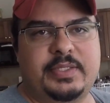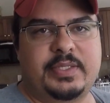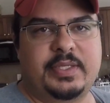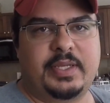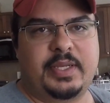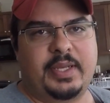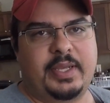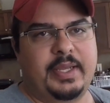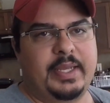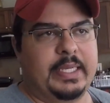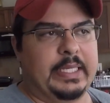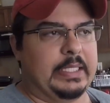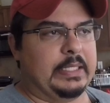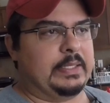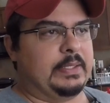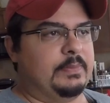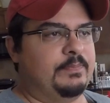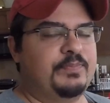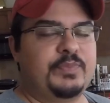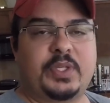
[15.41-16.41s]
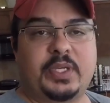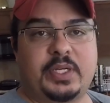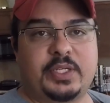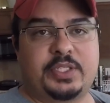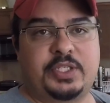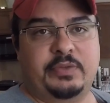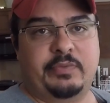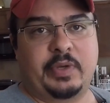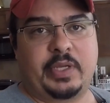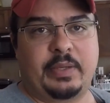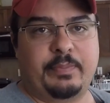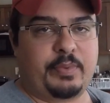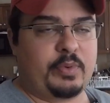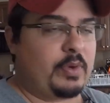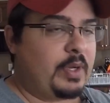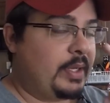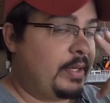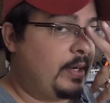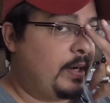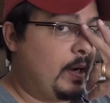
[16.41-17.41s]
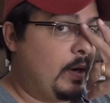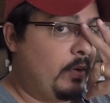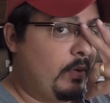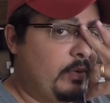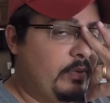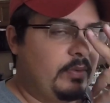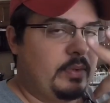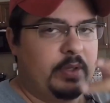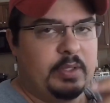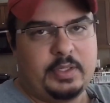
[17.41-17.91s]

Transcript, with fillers: é, interativo aqui para o canal.